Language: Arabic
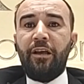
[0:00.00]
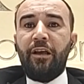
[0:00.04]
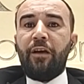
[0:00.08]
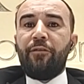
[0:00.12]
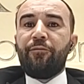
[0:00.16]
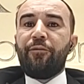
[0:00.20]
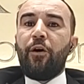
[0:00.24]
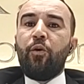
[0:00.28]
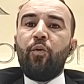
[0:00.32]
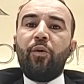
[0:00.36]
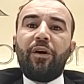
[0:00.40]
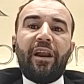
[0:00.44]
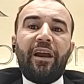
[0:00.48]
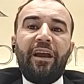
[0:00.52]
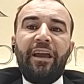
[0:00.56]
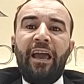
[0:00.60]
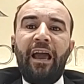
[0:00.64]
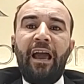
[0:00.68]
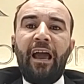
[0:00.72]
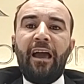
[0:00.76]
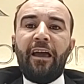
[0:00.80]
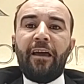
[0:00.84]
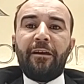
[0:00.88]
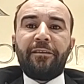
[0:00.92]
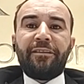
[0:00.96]
فهو راح
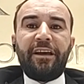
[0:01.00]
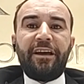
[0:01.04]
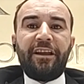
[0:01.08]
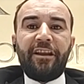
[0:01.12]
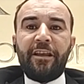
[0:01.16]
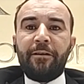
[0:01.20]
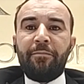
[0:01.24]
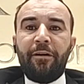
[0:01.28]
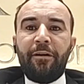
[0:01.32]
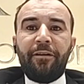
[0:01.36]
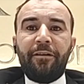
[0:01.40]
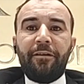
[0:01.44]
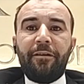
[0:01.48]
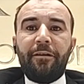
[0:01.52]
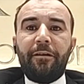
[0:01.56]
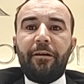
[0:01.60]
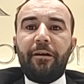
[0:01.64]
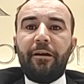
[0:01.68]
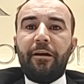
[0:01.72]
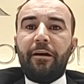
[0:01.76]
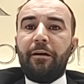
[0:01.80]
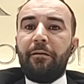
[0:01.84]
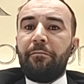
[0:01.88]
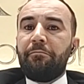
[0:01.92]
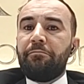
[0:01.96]
يحقق تقريبا
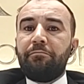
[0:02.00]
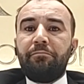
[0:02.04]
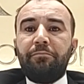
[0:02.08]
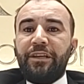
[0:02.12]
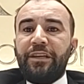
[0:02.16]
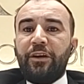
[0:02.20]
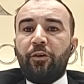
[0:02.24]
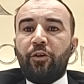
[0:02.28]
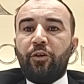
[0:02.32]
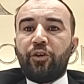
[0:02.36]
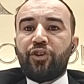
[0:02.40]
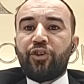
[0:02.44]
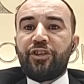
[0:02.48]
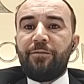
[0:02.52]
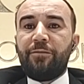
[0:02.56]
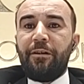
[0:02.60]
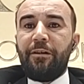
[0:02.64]
120%